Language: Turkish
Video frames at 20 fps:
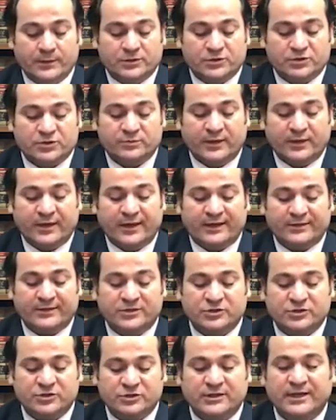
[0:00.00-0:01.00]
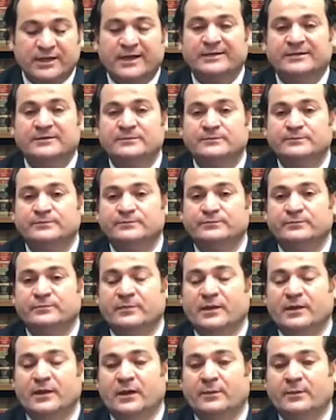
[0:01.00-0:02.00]
Şimdi eğer kişiler
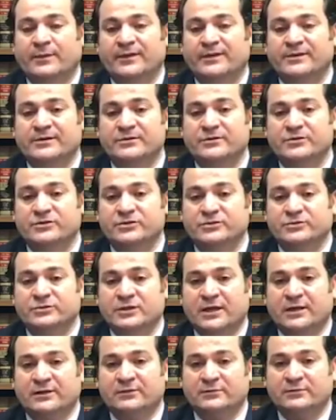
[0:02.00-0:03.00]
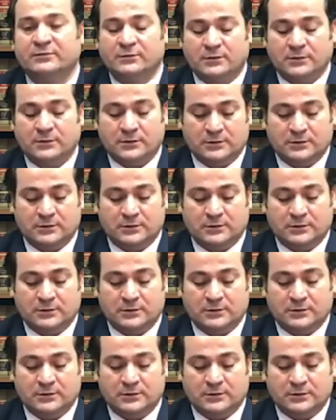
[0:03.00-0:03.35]
Amerika dışından,